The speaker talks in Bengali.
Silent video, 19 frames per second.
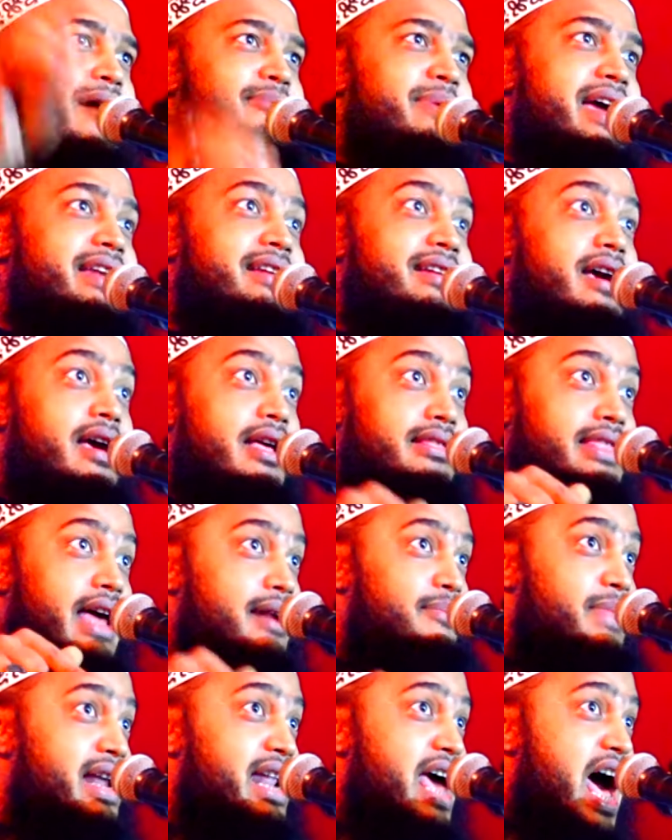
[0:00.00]
খাবেন
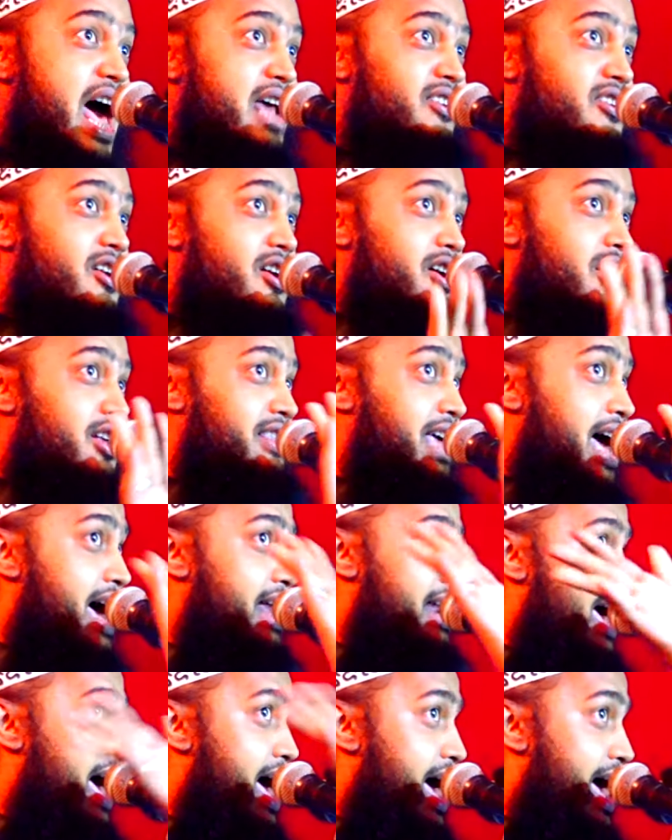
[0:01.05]
তার মানে আর গর
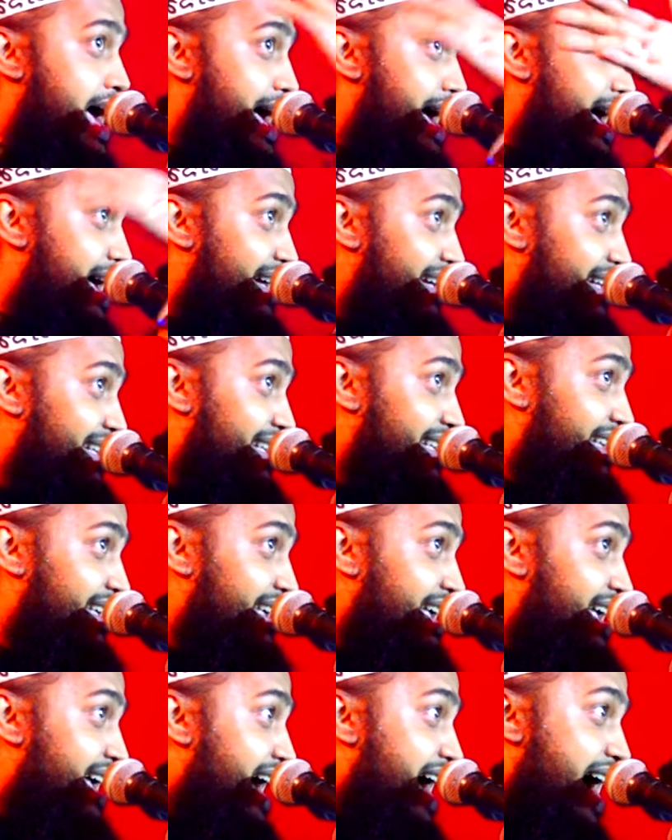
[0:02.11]
থানা
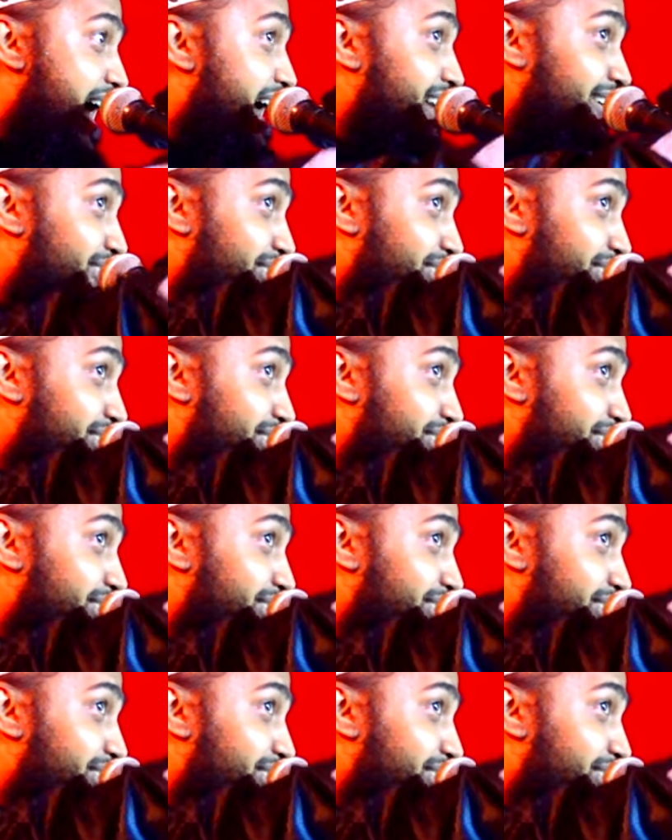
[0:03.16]
আর